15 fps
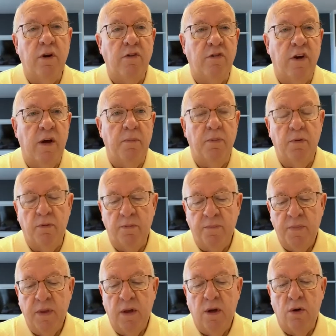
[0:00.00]
Por
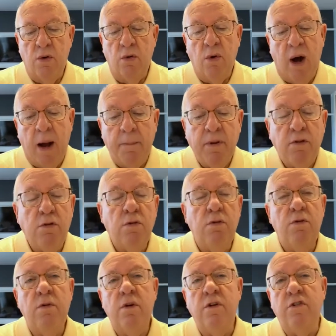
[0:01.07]
exemplo, o
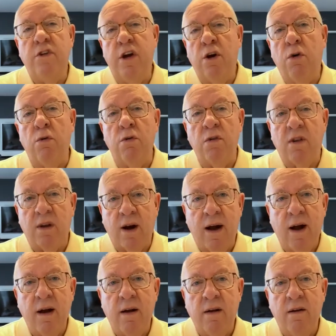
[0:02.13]
hábito de
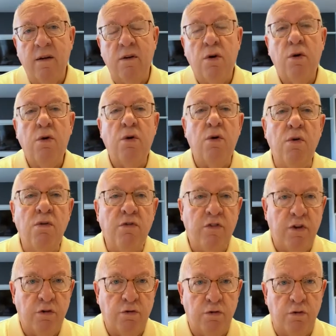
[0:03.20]
encontrar
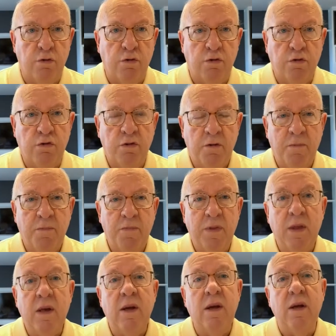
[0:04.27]
com Jesus
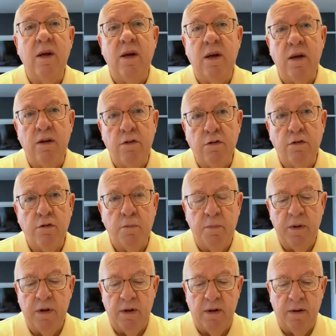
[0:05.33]

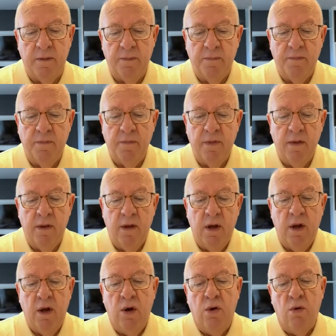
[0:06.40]
inspira.
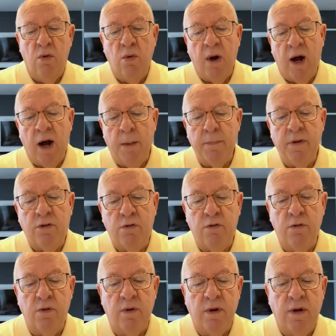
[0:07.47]
O
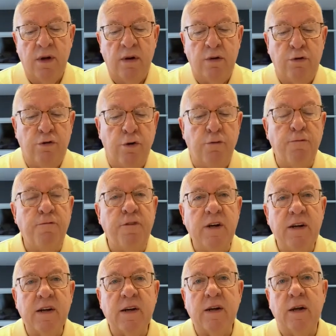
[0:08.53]
hábito de
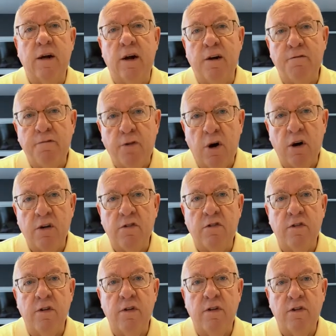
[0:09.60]
ouvir a
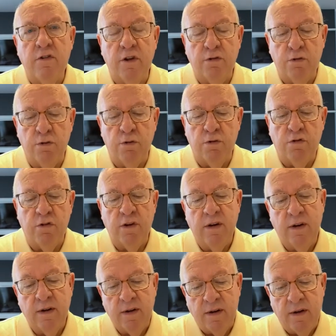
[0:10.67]
voz de
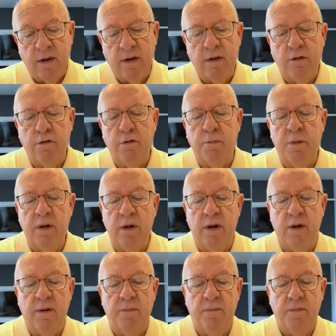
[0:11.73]
Jesus
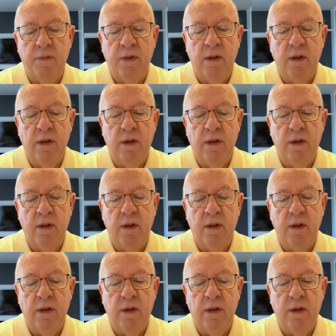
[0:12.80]
inspira.